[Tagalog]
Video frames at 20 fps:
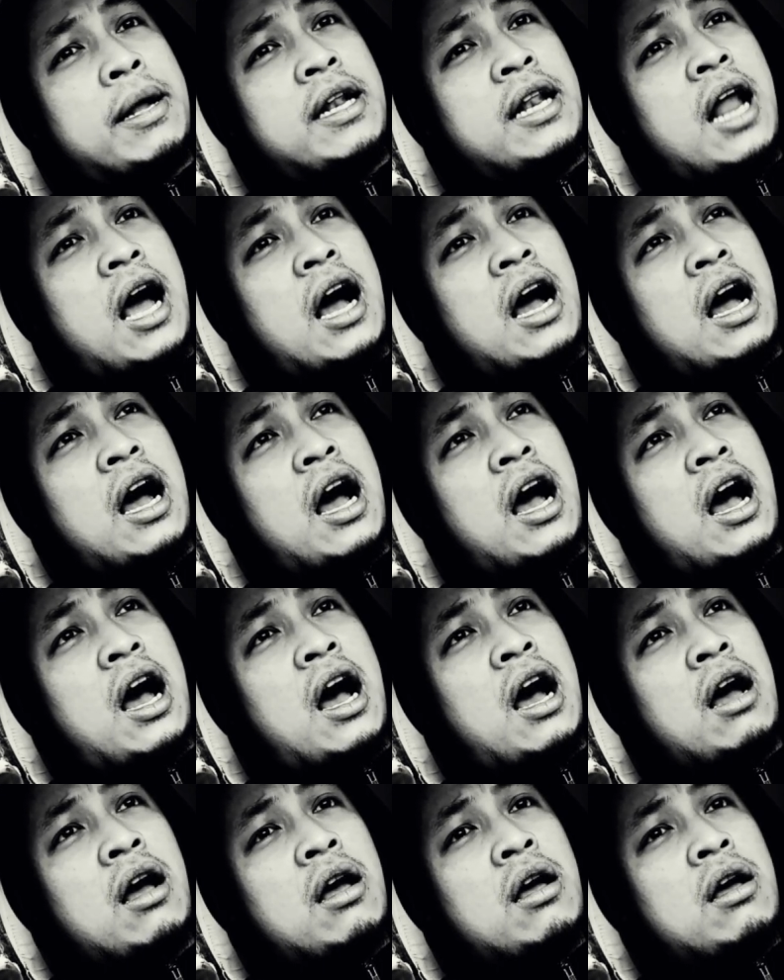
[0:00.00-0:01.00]
man lang,
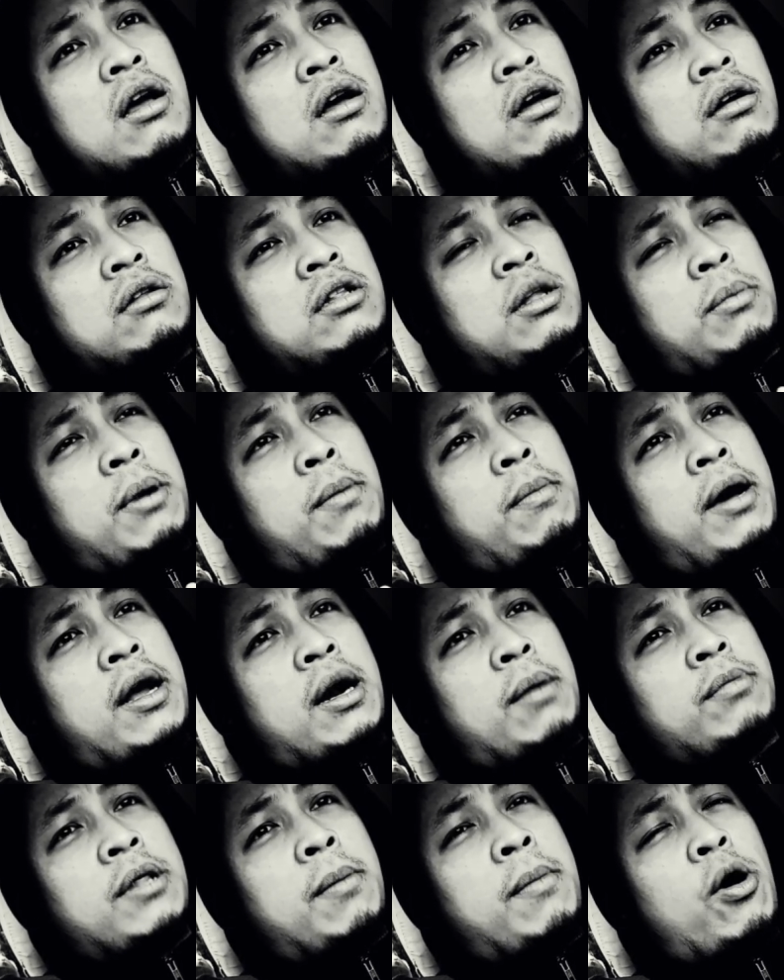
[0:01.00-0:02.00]
uh, di ba,
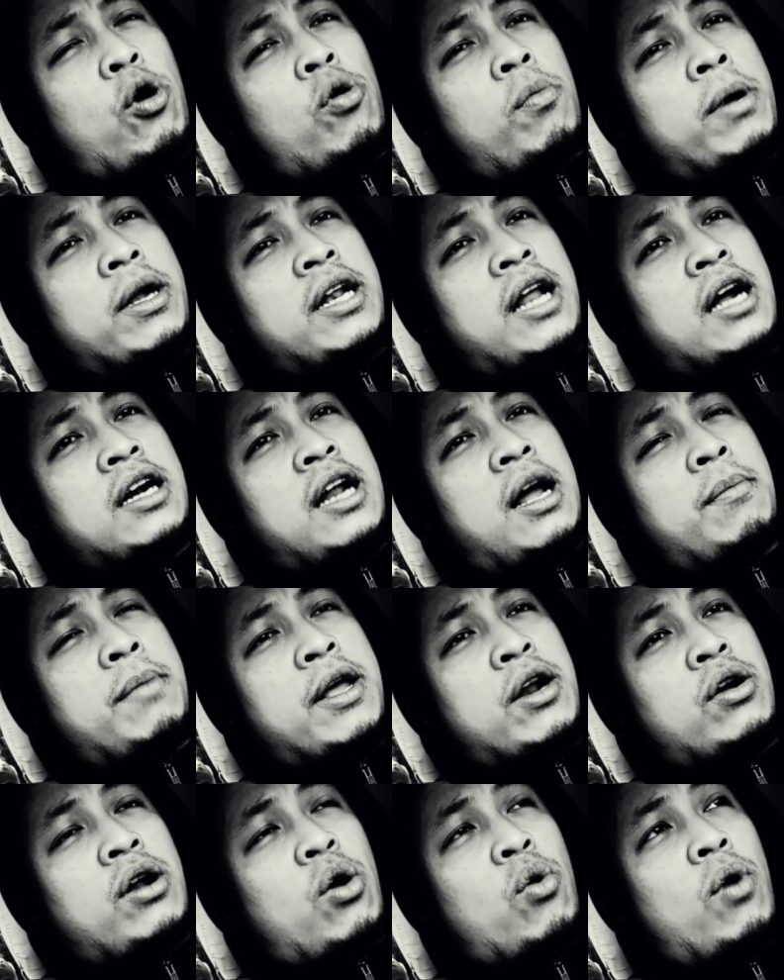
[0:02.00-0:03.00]
maramdaman ko man lang na
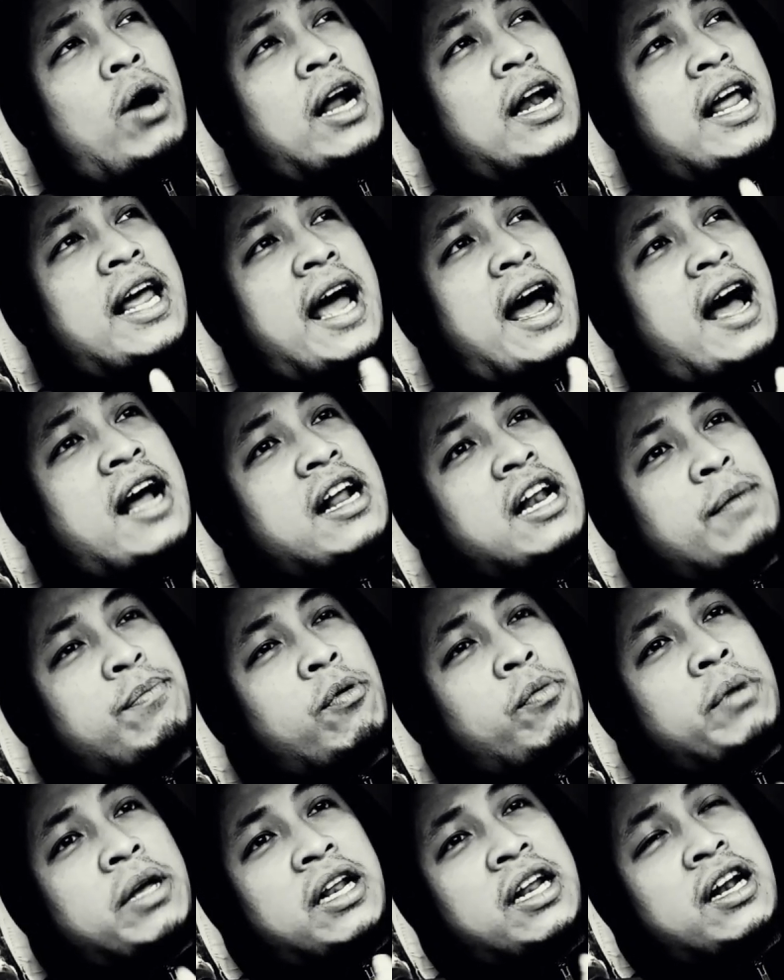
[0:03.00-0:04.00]
meron akong kalayaan na
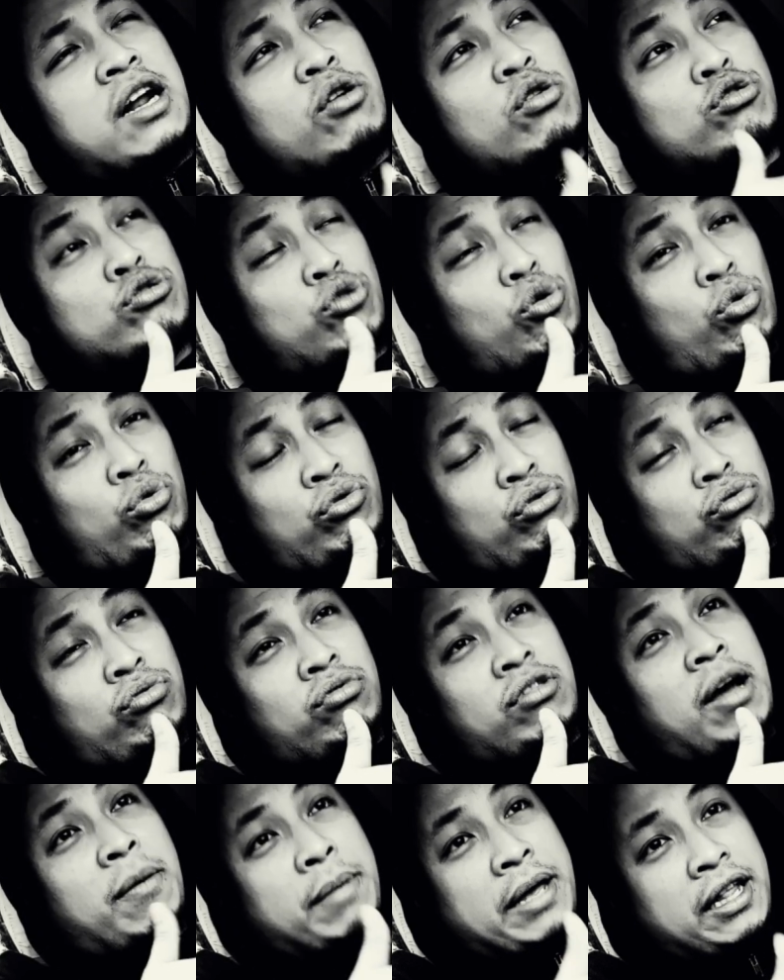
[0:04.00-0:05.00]
pumili ng gusto
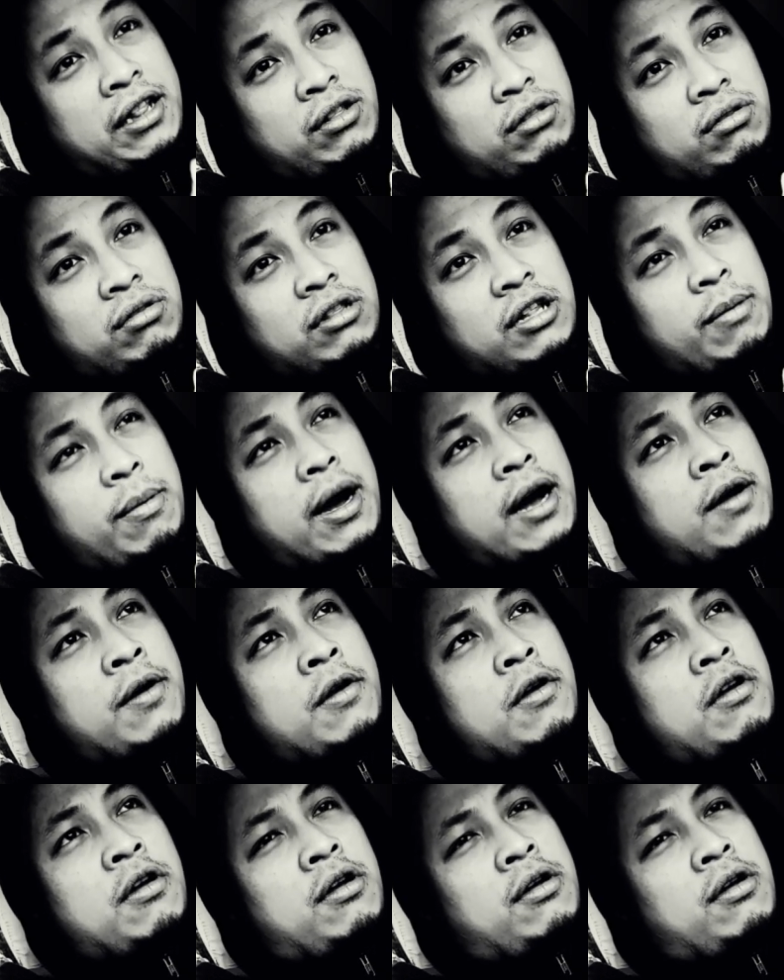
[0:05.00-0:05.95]
kong damit, di ba?